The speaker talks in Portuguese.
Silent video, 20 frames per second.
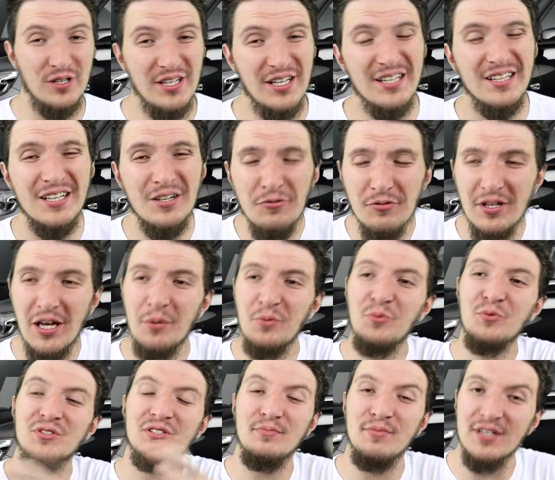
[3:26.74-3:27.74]
ali, não dá para
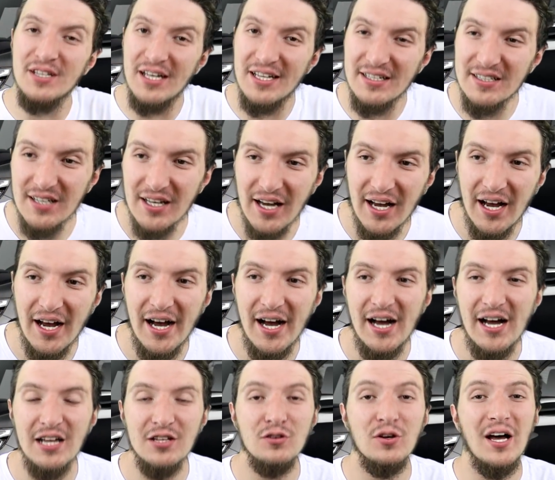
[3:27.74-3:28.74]
perceber nada de
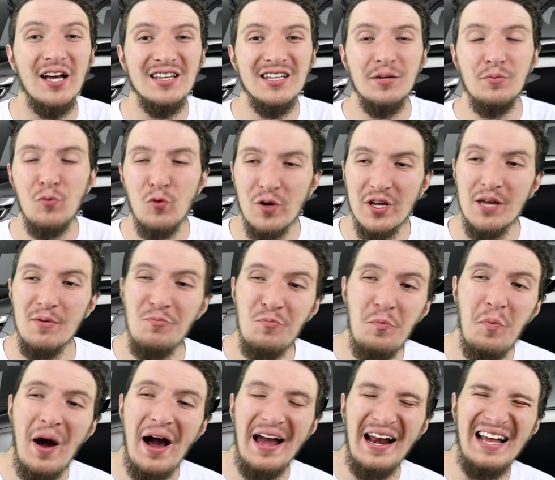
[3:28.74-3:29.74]
errado, até porque
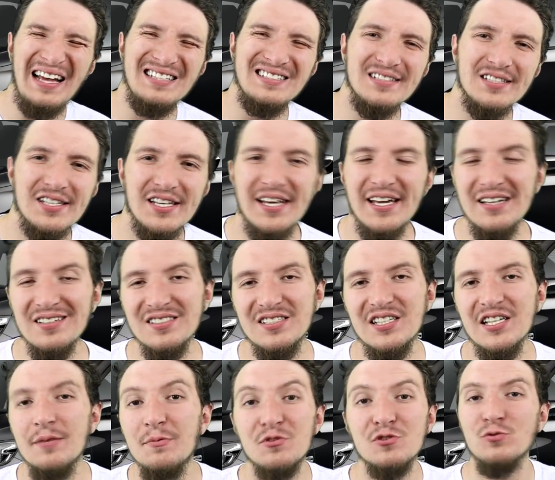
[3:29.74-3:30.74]
parece que
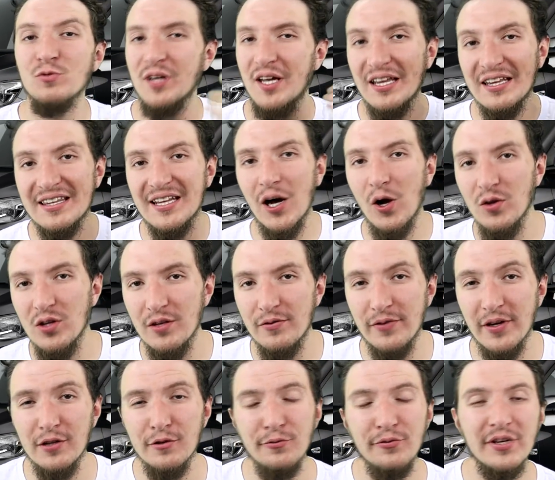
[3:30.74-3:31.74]
esse Y que dá o
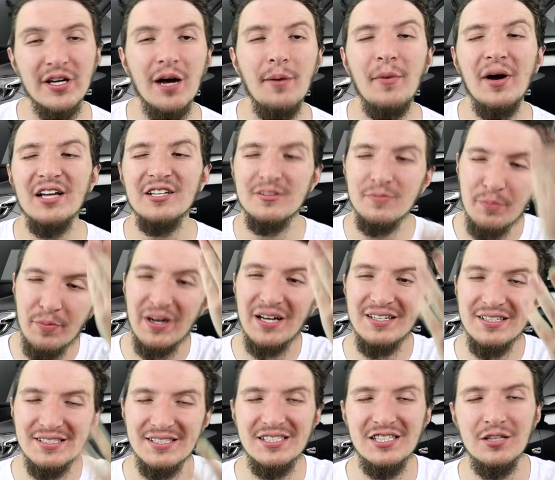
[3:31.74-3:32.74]
defeito fica mais
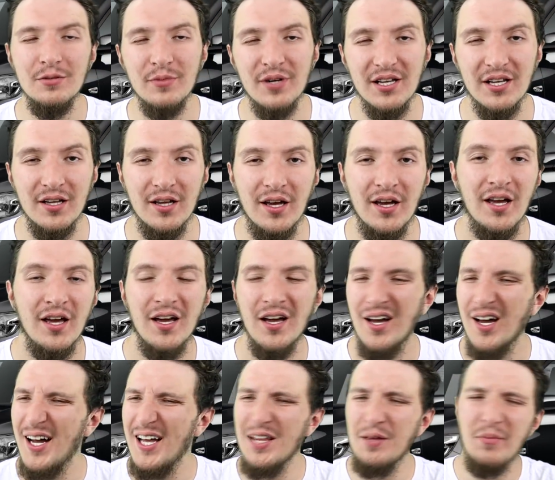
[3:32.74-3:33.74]
para cima ali, né?
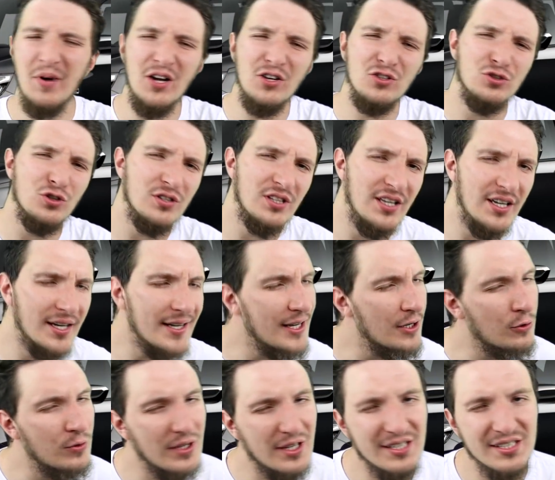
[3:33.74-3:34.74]
Ali embaixo só tem aquela
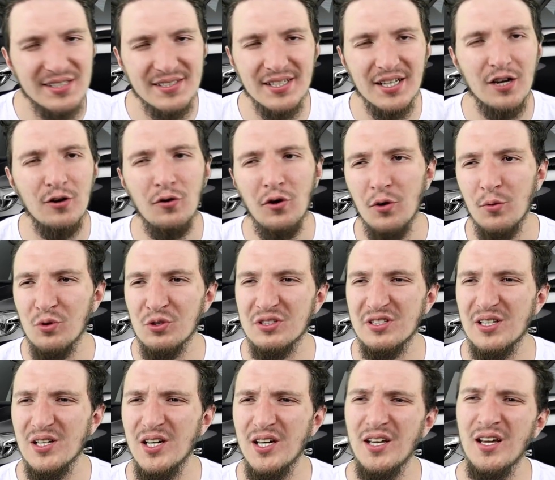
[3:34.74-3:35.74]
conexão que eu
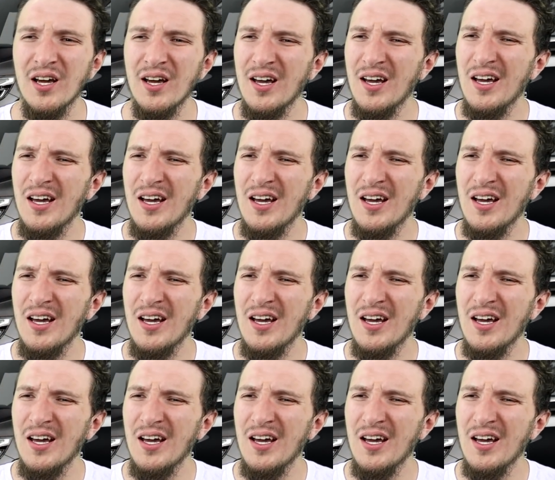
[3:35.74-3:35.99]
mostrei